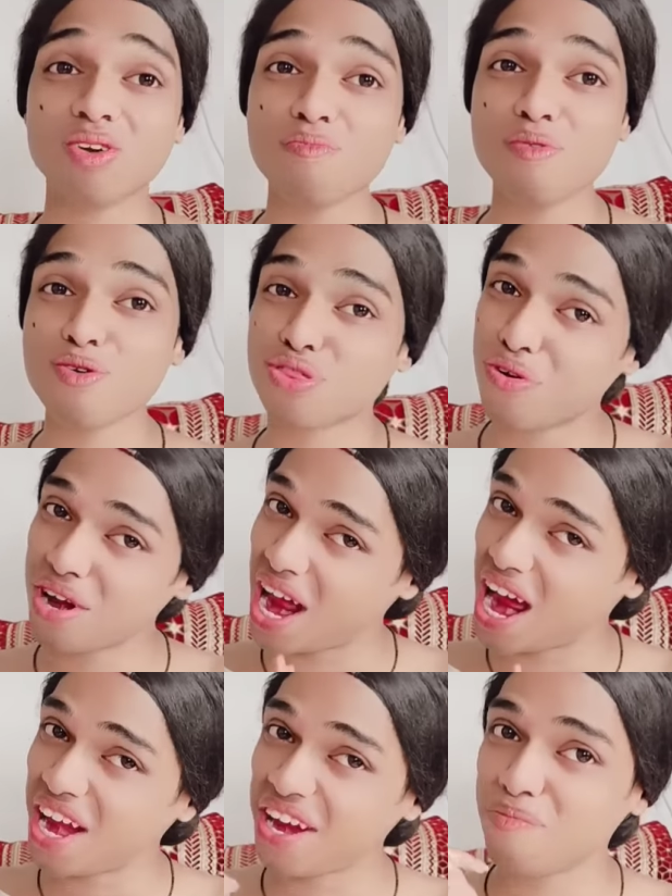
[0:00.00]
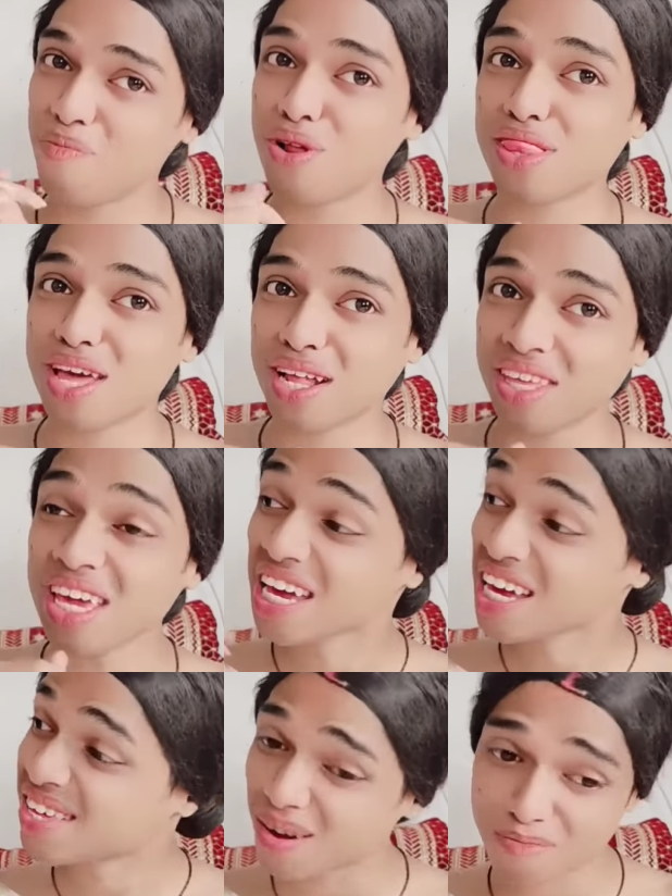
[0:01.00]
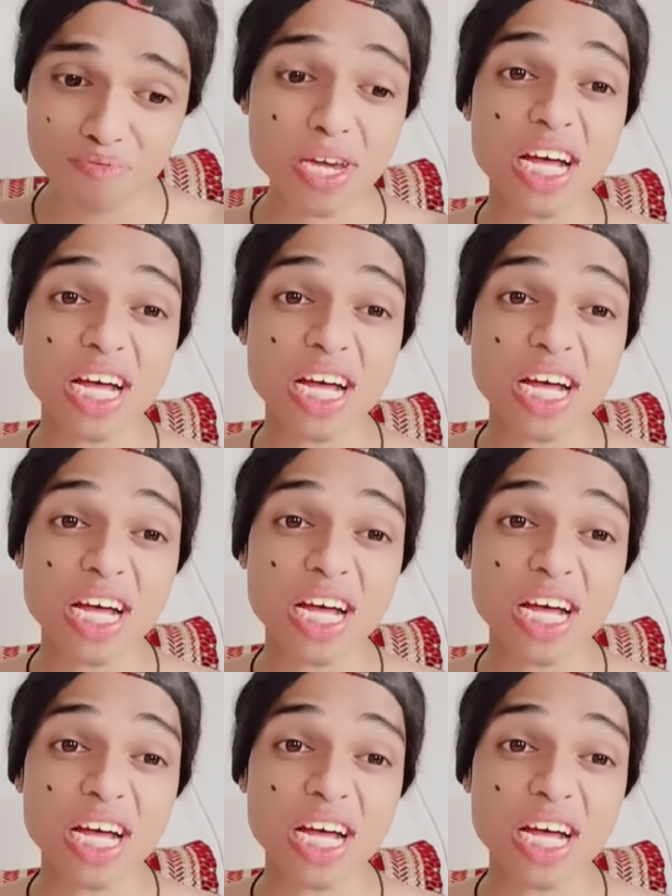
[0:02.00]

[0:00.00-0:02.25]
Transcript: और तू कभी उसको ना नहीं बोल सकती